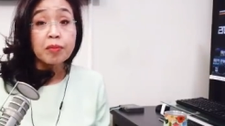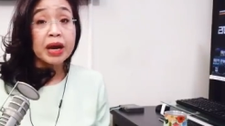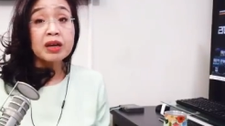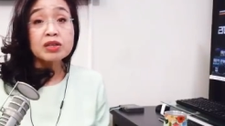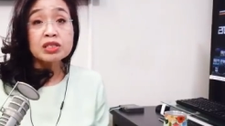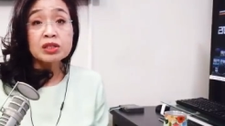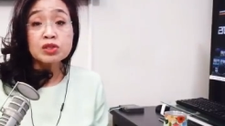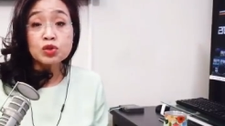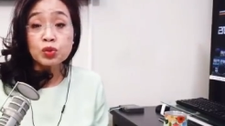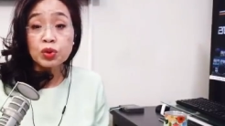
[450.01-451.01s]

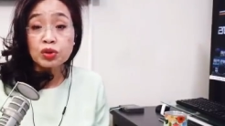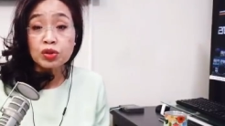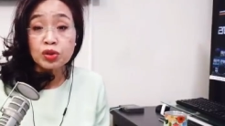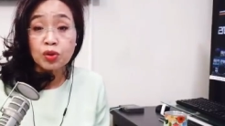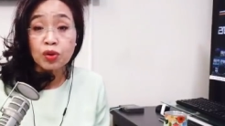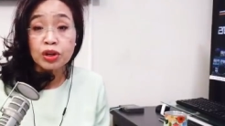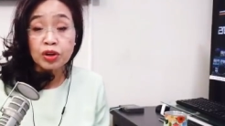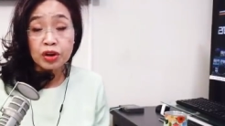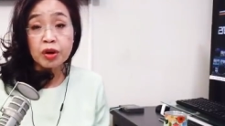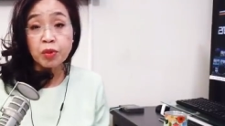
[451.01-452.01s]
바이러스는 수그러들고
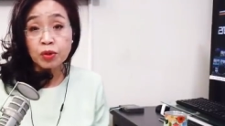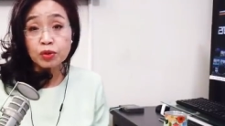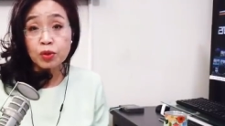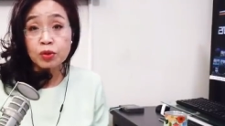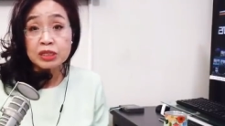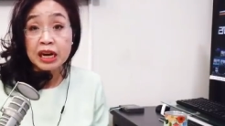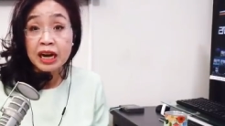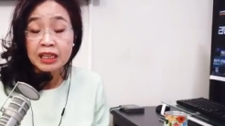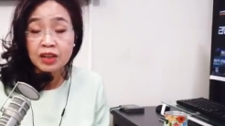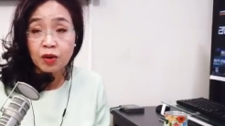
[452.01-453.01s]
이렇게 뭐 또
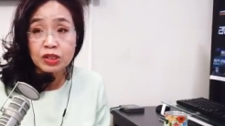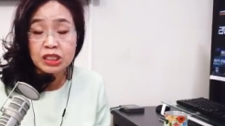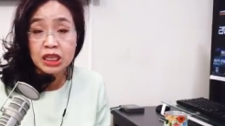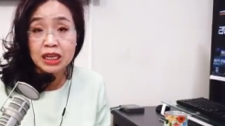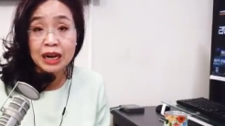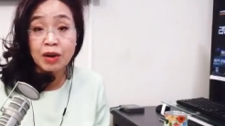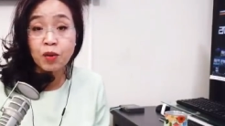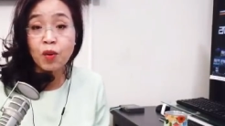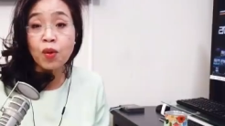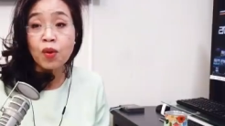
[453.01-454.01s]
살아가는 거지.
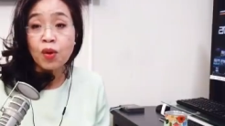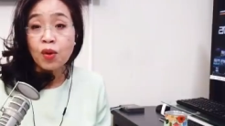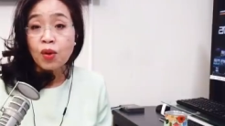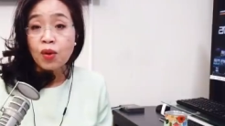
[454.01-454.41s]
잘하고